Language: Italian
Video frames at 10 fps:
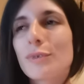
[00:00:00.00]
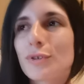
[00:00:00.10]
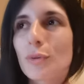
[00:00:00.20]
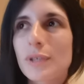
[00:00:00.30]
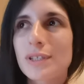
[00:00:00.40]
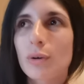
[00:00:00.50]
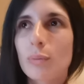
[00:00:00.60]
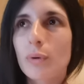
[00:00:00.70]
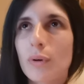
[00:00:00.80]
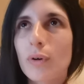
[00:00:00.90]
mi sono messa
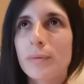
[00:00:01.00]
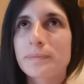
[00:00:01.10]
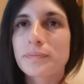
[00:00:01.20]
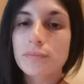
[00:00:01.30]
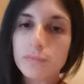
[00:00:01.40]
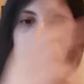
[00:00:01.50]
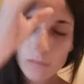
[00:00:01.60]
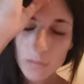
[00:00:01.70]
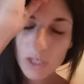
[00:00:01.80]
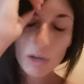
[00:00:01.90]
un po'
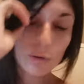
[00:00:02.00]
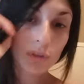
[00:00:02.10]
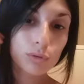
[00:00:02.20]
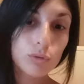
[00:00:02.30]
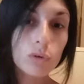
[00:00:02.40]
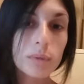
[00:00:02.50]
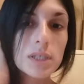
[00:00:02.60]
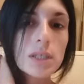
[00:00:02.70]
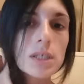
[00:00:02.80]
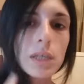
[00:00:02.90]
a contatto con me
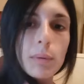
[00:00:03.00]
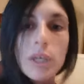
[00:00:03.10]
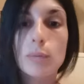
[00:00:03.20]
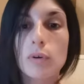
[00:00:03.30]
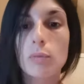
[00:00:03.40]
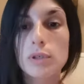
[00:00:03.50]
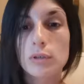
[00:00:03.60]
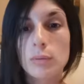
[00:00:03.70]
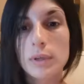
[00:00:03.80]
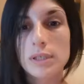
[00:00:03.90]
stessa, perché poi come
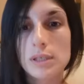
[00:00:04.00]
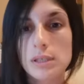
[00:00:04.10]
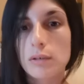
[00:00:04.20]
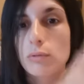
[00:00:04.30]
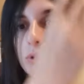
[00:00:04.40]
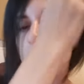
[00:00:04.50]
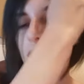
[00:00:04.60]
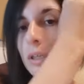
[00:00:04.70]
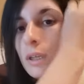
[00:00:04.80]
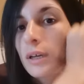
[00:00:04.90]
se non bastasse lui,